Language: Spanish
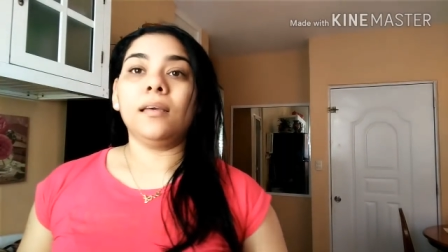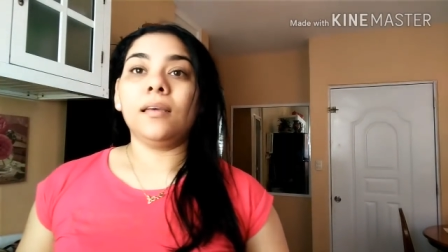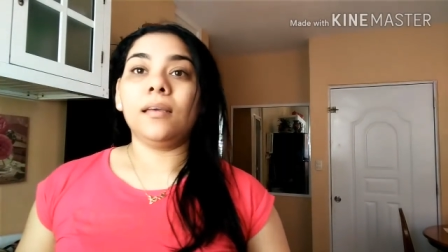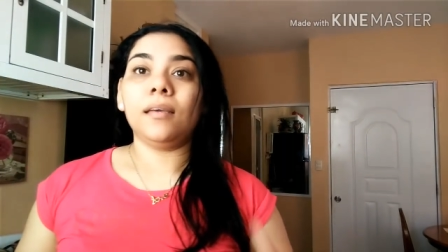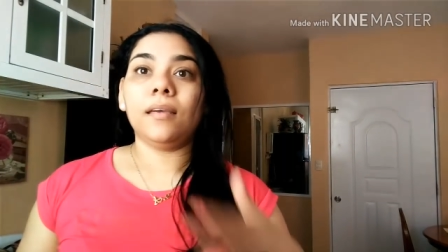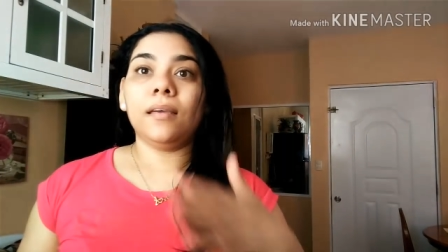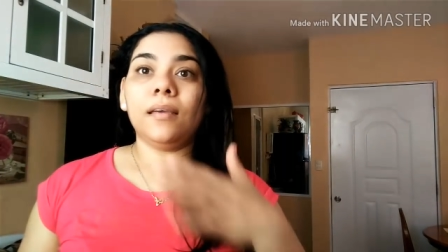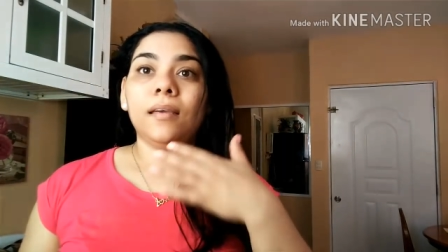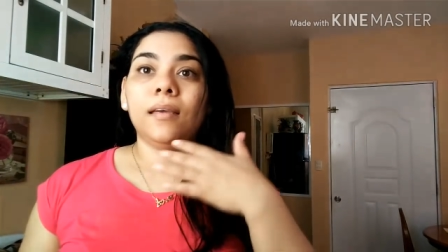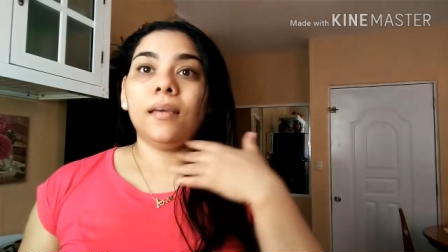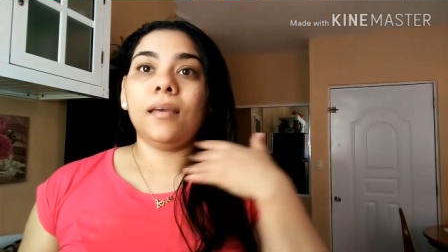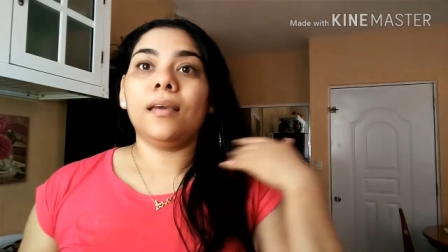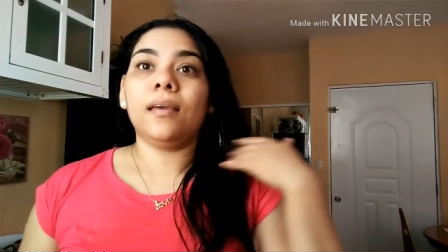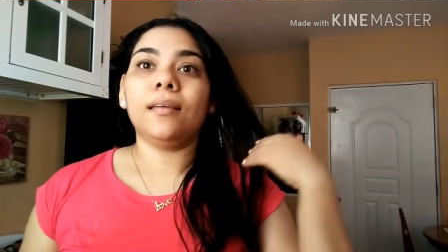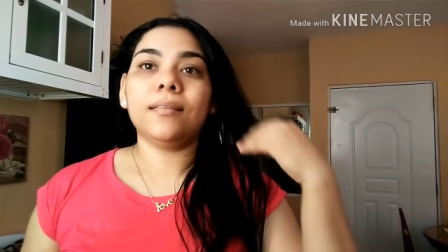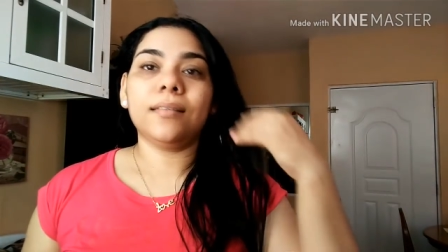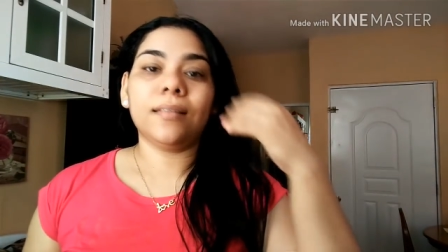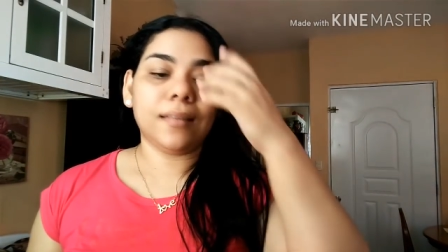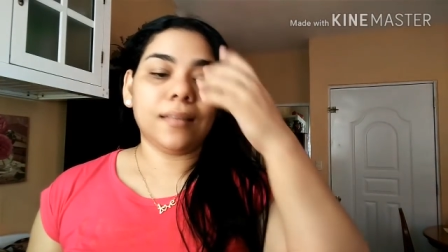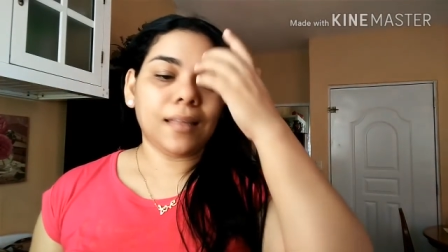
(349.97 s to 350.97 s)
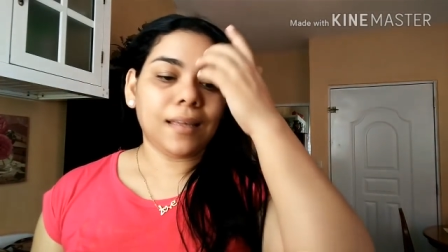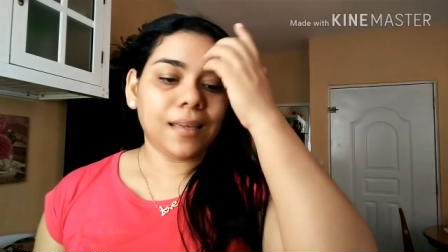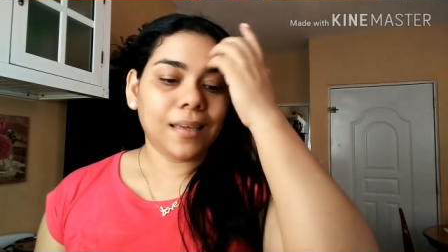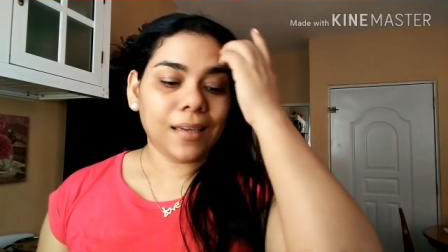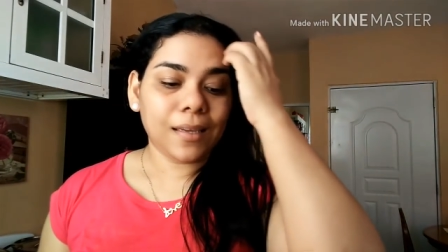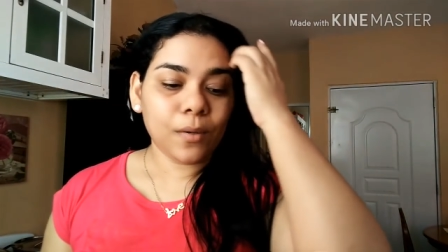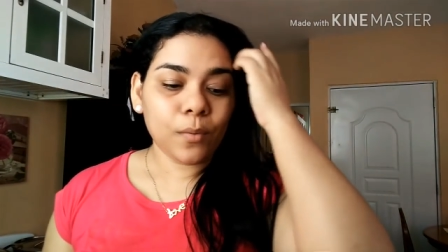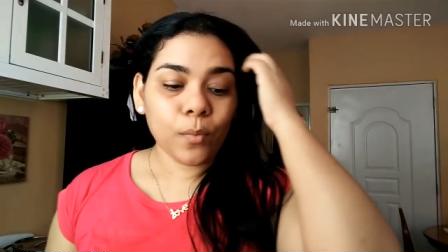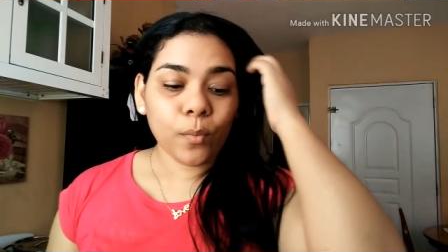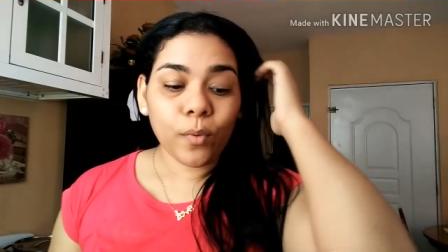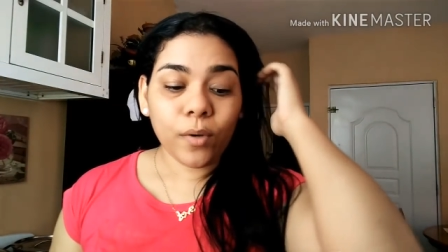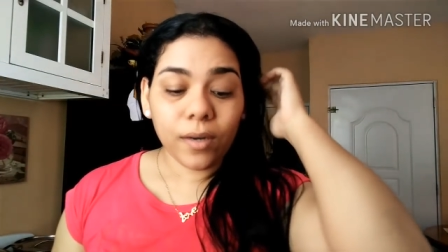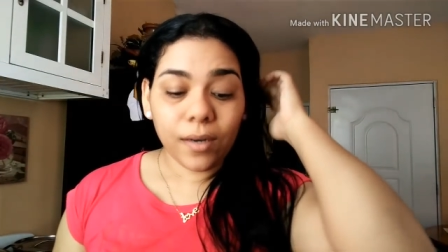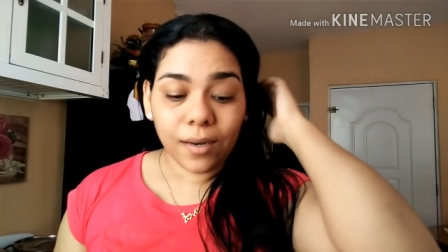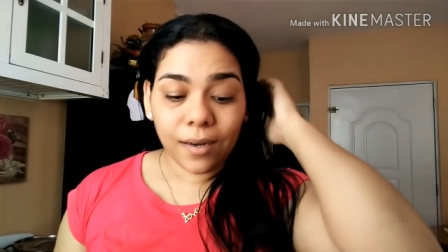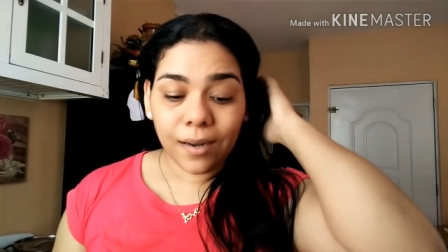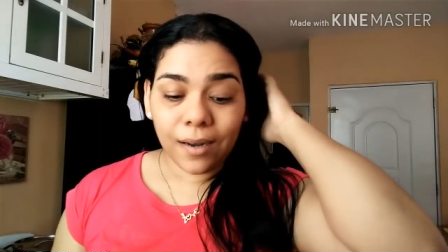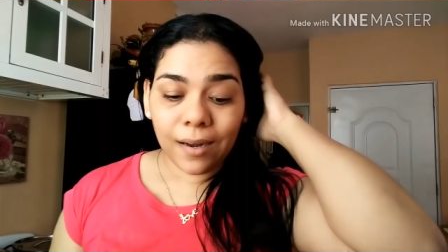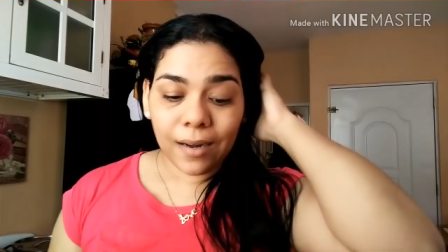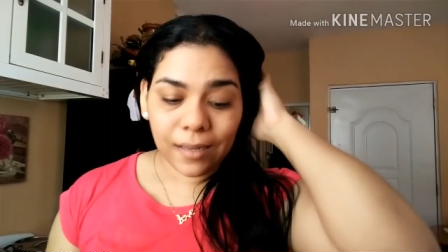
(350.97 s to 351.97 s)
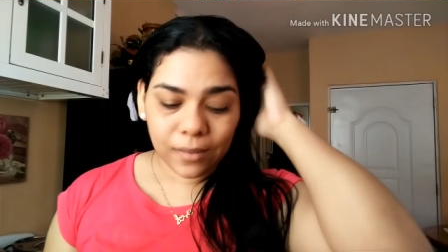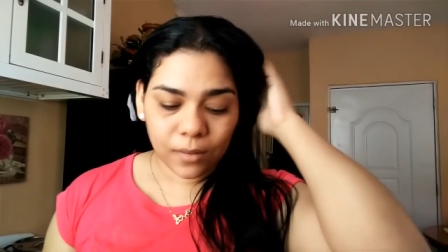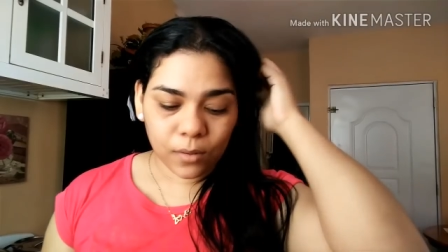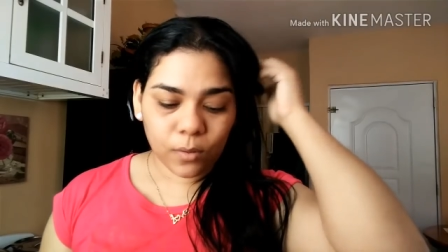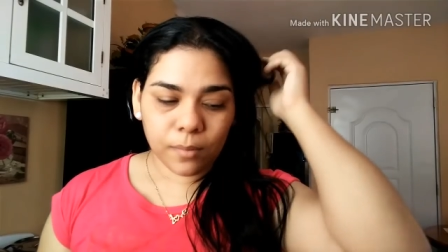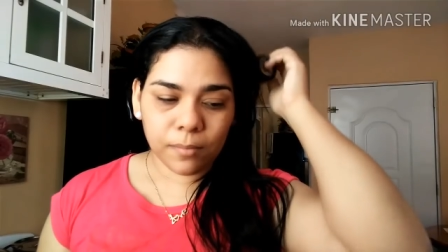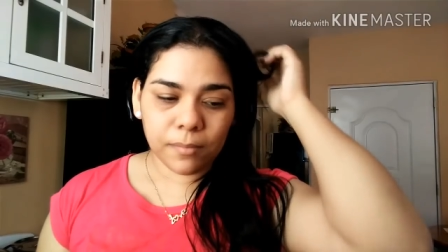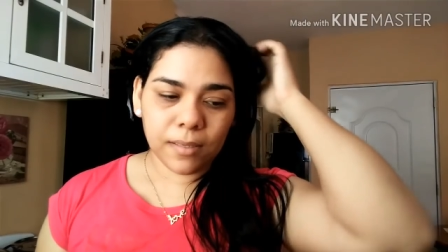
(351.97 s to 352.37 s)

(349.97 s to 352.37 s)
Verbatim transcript: Y este, en un rato,